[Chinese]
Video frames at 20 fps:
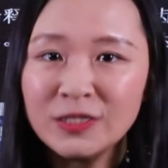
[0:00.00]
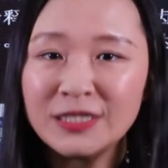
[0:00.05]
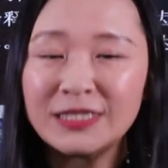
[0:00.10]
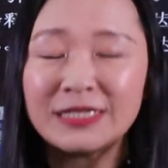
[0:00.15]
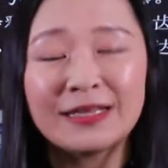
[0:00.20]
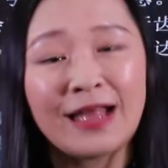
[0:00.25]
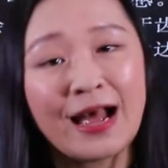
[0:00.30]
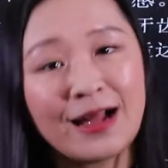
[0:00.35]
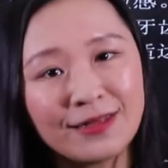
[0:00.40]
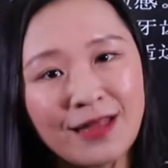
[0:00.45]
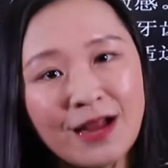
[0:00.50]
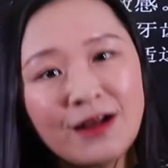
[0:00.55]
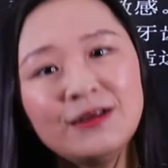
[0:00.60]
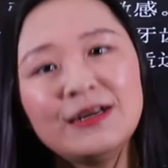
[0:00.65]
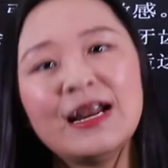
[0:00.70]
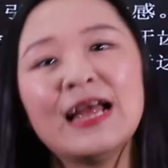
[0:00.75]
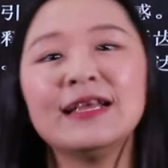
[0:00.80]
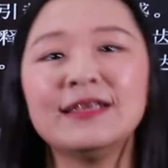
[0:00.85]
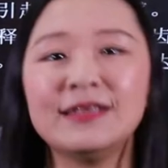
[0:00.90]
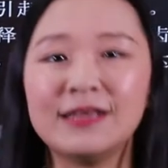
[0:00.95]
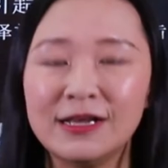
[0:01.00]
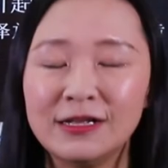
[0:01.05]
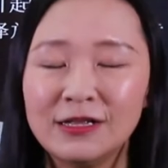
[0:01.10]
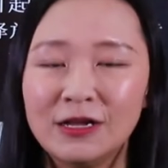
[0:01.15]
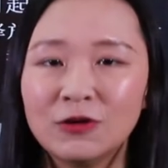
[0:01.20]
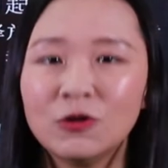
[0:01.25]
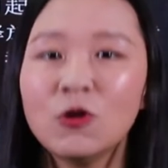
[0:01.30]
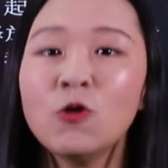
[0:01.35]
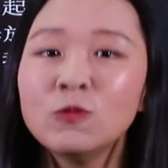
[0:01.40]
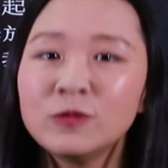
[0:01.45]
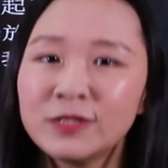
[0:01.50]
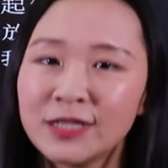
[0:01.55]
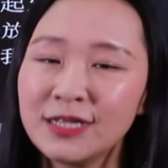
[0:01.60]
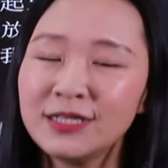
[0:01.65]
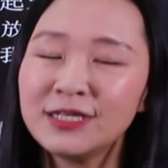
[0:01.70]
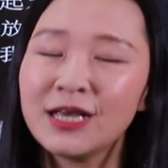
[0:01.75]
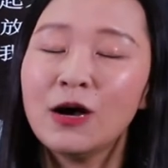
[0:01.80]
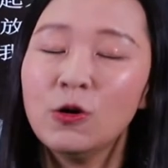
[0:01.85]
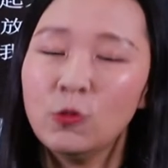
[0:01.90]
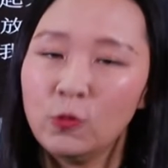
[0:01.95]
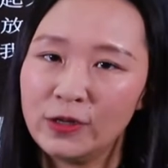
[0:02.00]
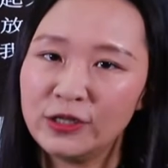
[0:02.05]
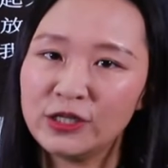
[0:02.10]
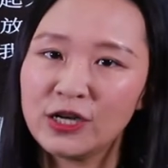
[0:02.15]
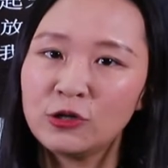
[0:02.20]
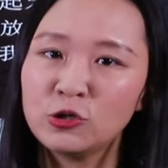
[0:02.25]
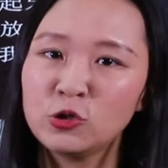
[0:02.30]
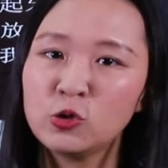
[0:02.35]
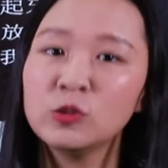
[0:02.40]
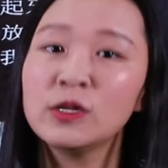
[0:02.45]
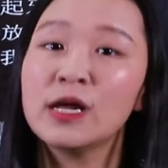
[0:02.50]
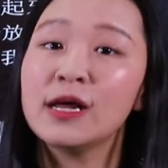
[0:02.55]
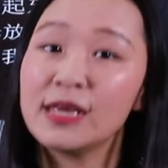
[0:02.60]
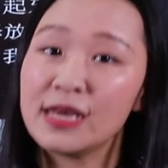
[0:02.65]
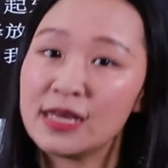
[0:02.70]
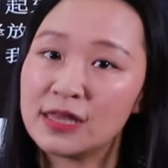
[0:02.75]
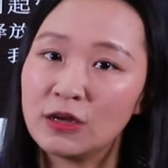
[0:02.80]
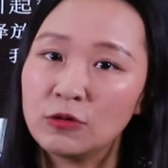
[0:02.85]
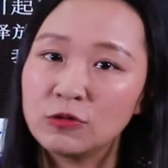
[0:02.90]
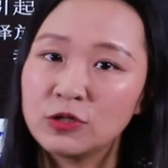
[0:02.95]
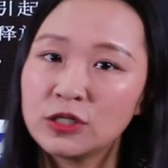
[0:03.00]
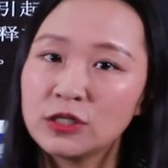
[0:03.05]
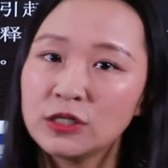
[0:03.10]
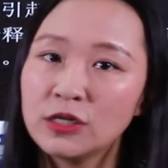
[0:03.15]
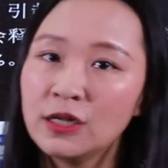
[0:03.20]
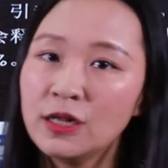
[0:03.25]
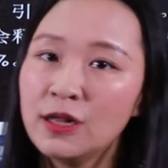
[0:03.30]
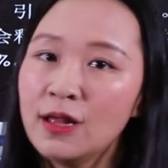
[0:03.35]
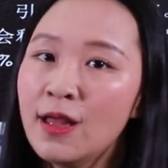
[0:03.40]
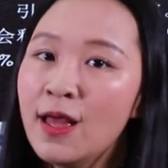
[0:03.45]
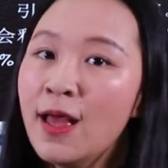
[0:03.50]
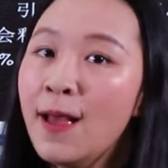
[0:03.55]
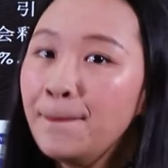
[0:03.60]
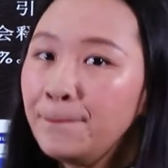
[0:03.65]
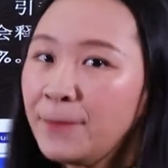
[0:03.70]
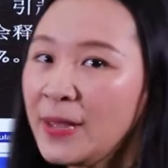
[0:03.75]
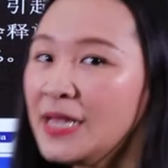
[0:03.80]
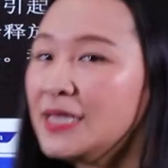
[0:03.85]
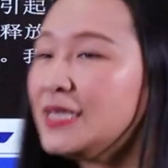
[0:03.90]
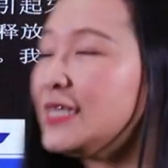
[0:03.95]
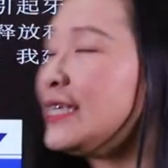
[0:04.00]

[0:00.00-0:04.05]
此，他当然也能够增强文章中的 ethos。并